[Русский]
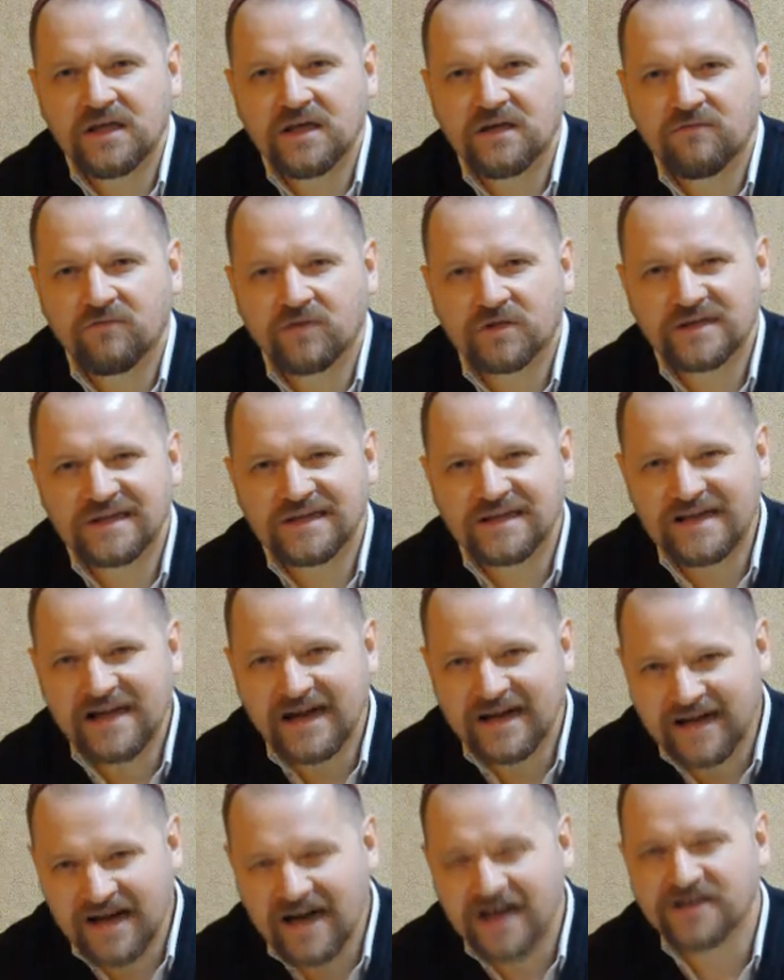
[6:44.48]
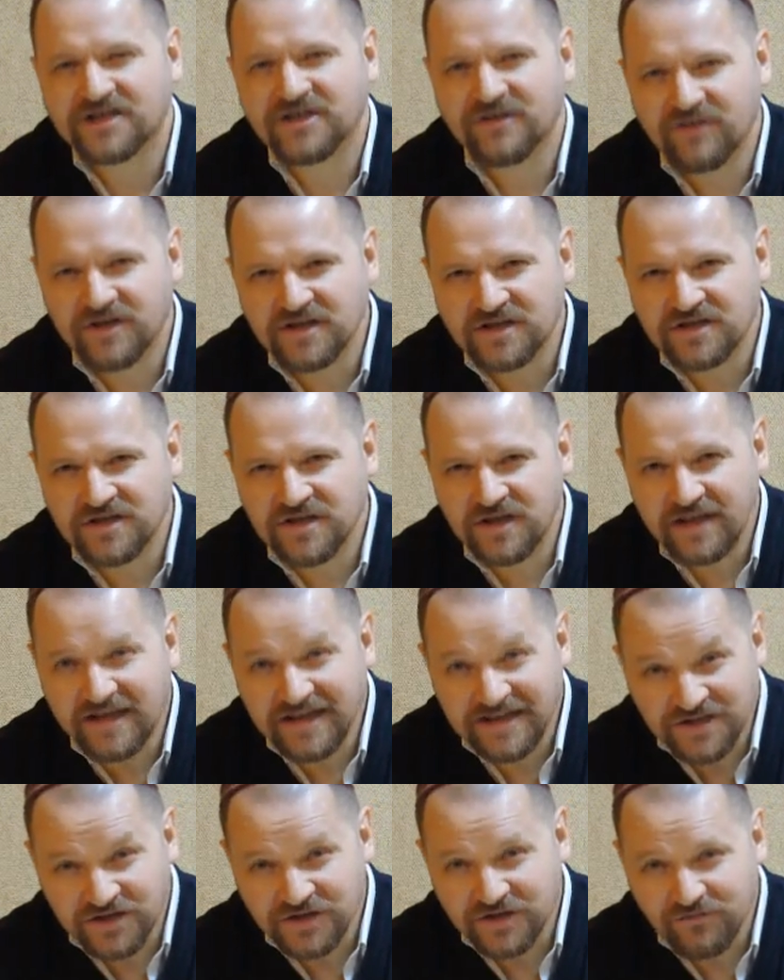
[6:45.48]
вот для каждого из,
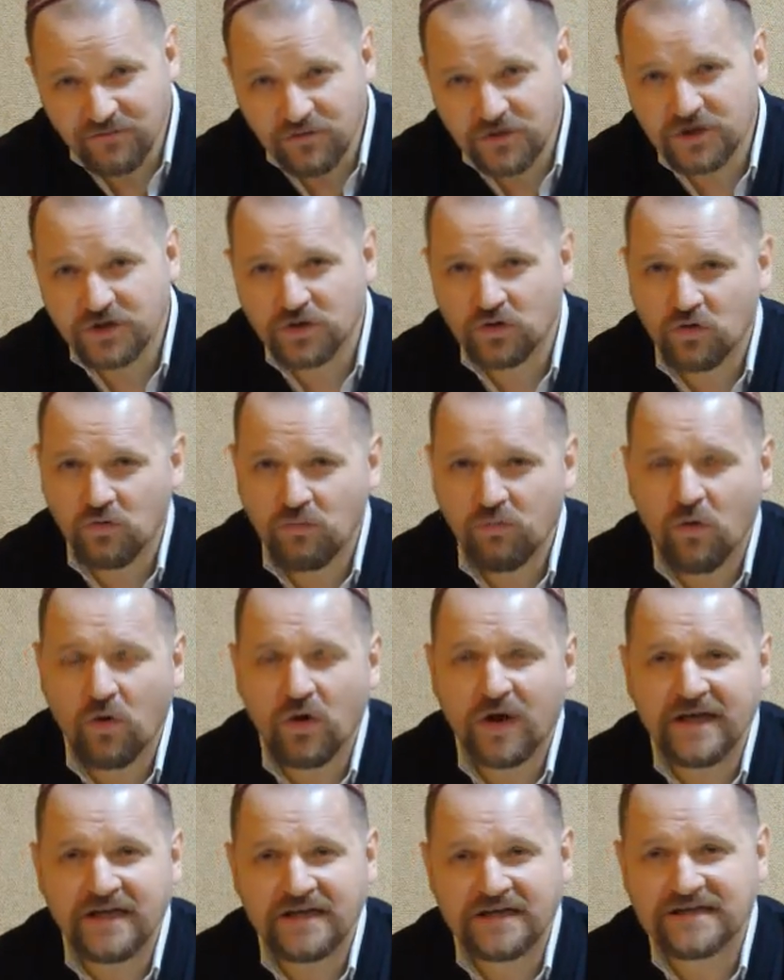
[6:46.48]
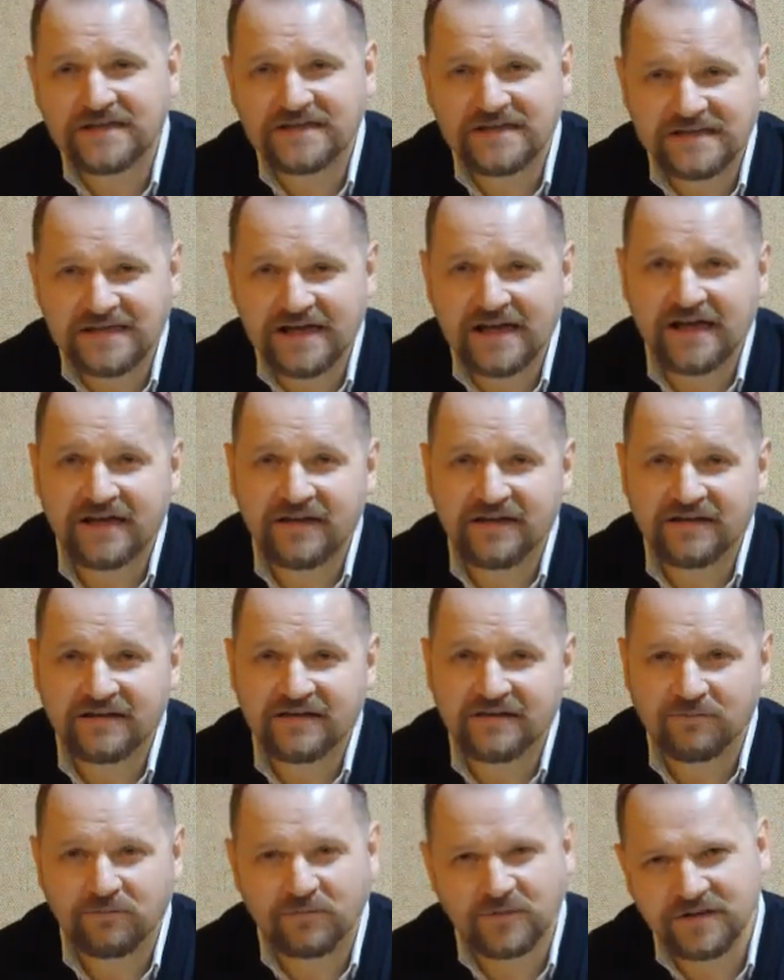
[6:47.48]
из живущих у Бога есть цель.
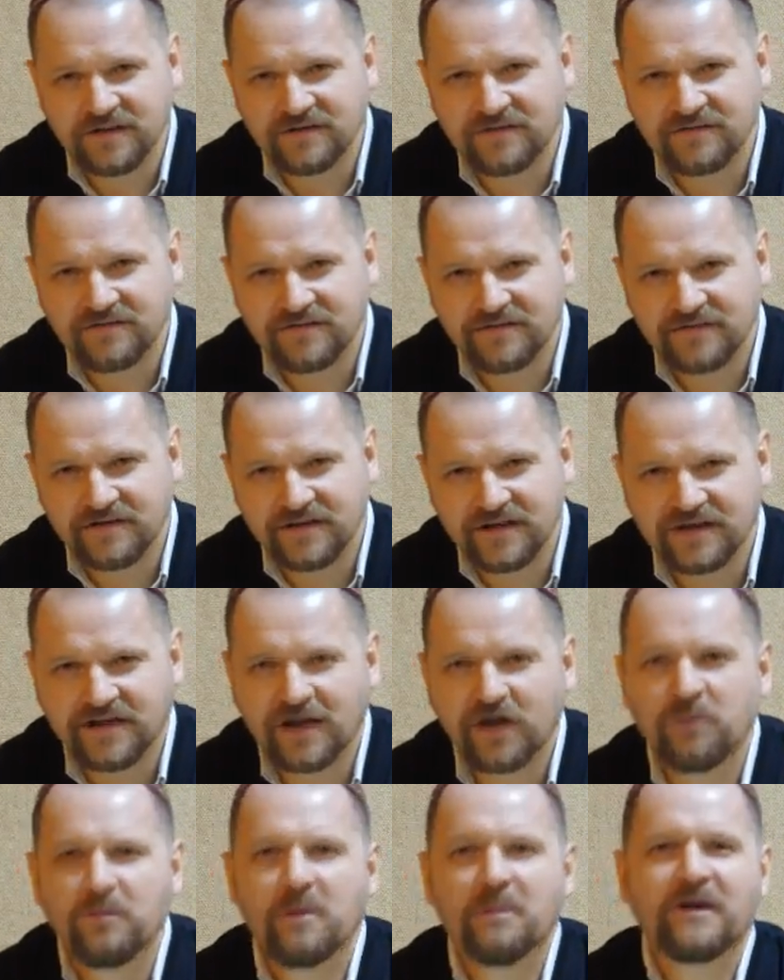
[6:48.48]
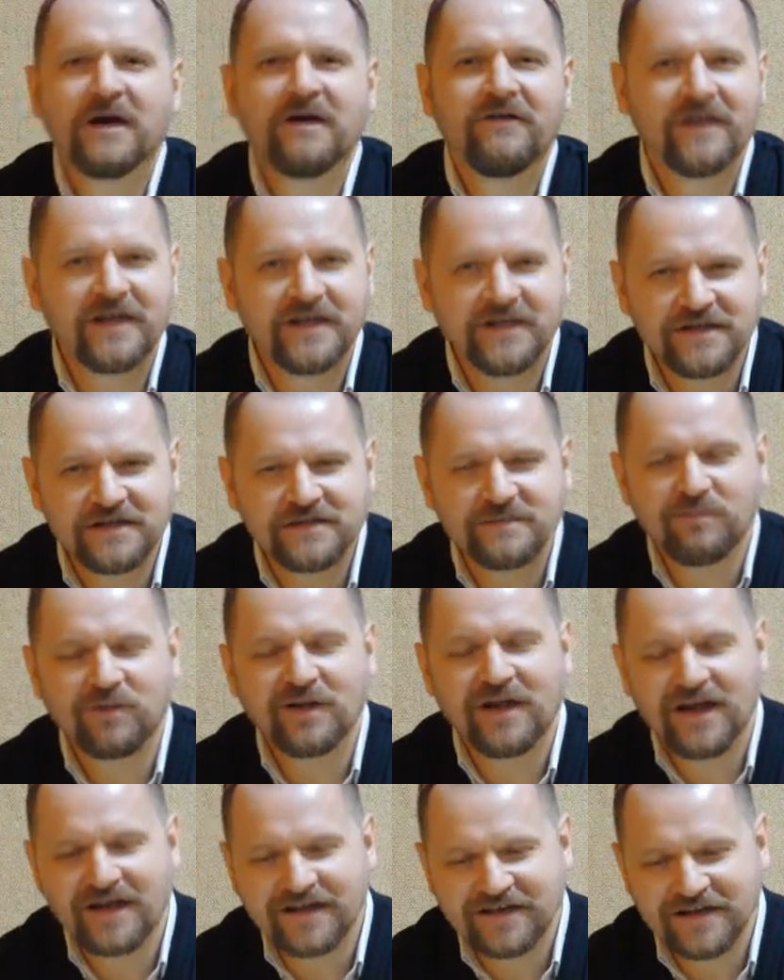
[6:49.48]
Мы иногда любим говорить, есть
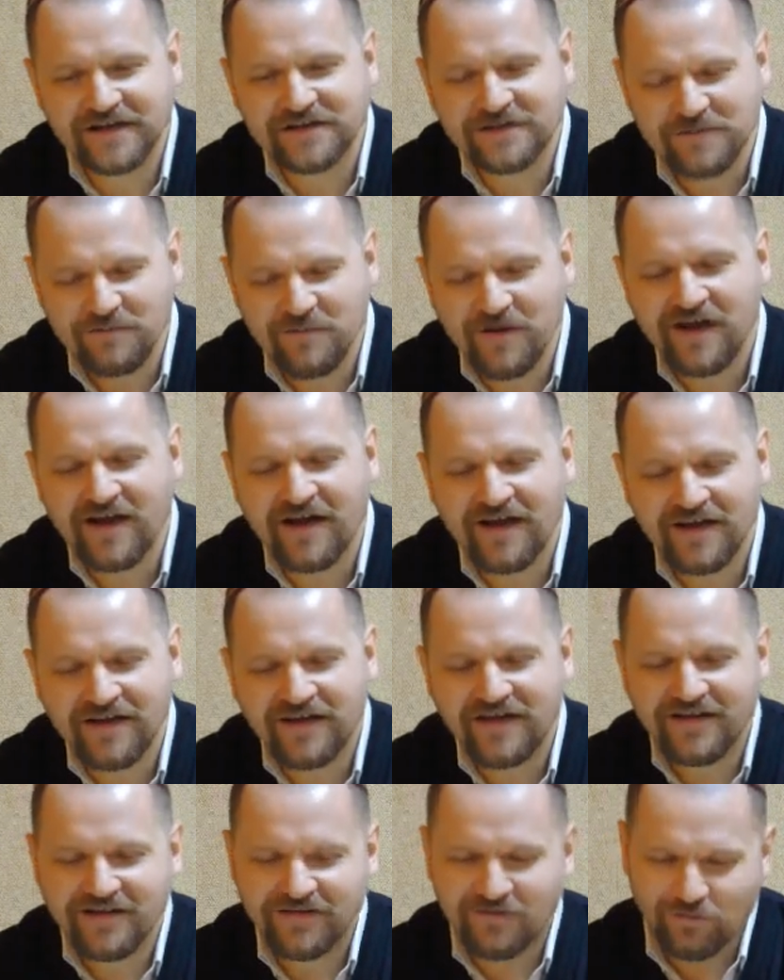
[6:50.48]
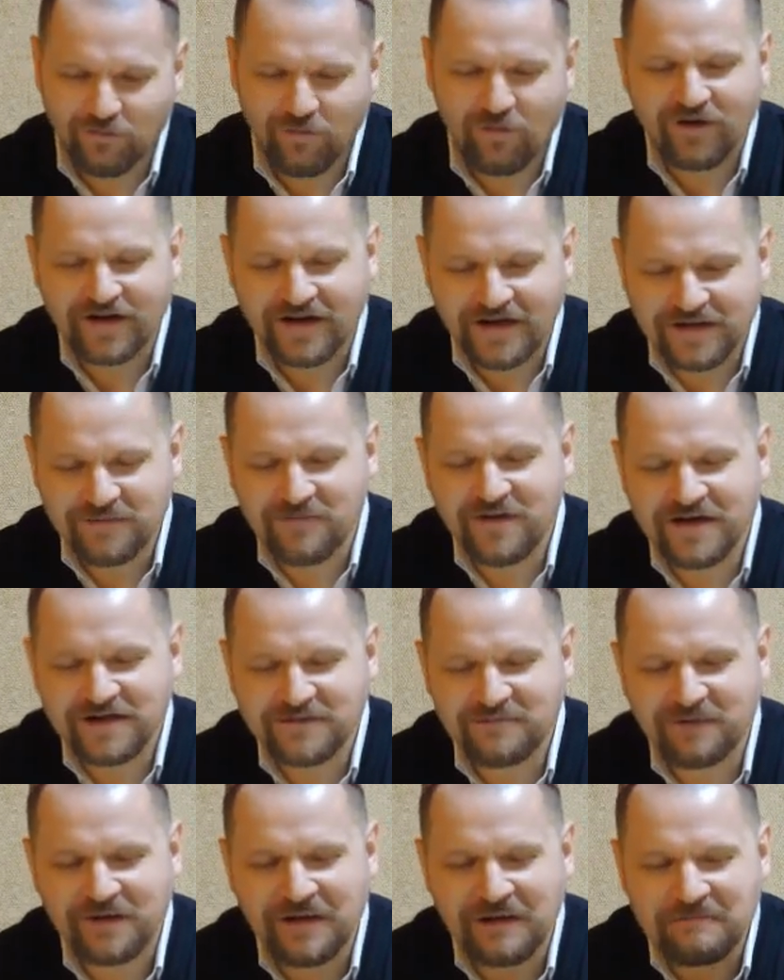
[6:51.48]
план для тебя, у Бога для тебя
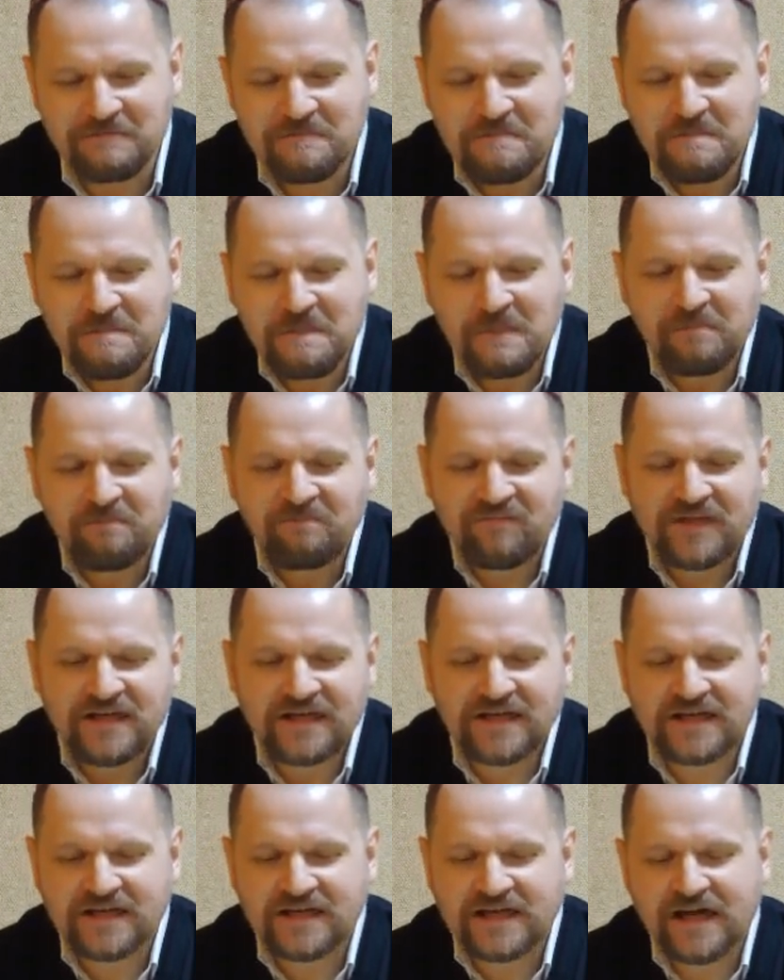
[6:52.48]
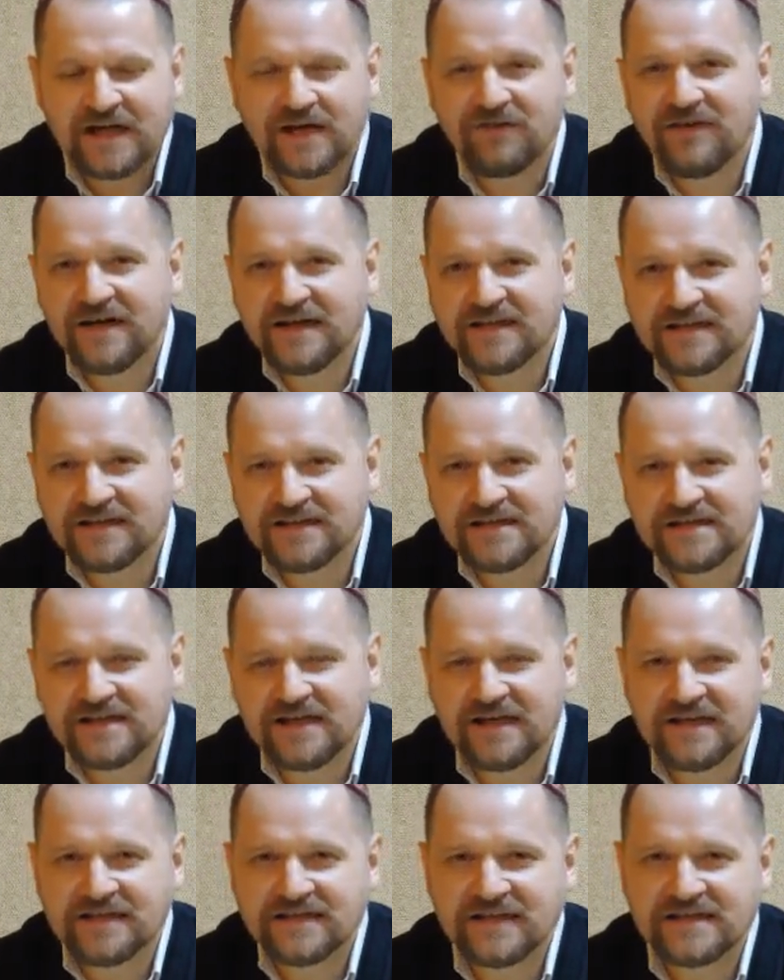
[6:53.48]
есть план – Э, какова эта
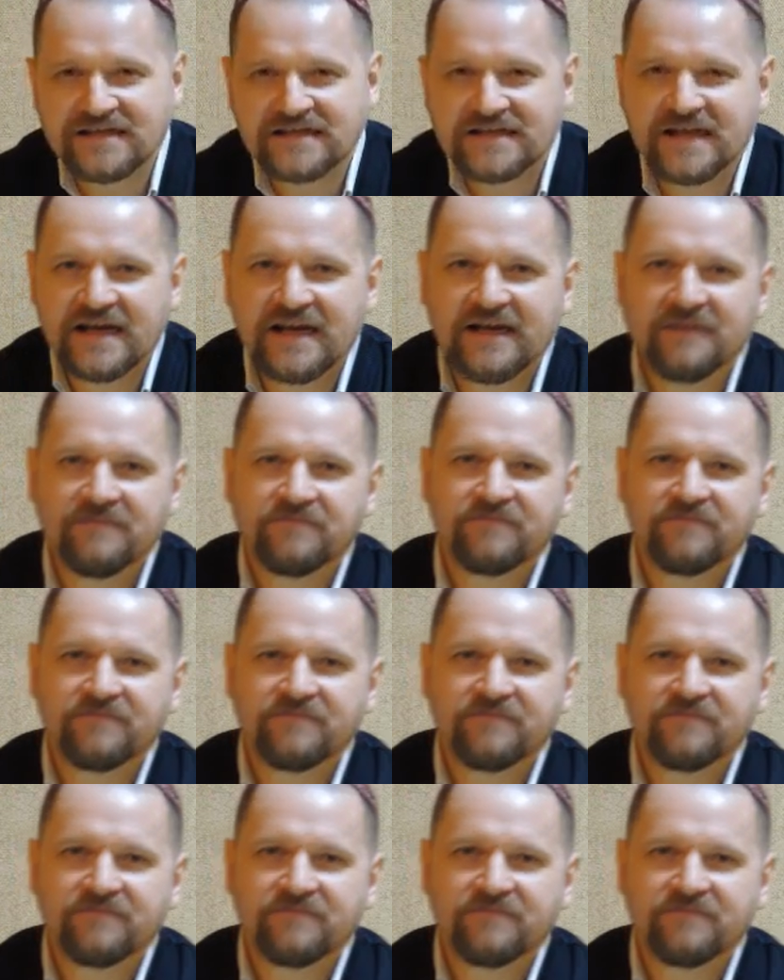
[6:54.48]
цель? Эта цель,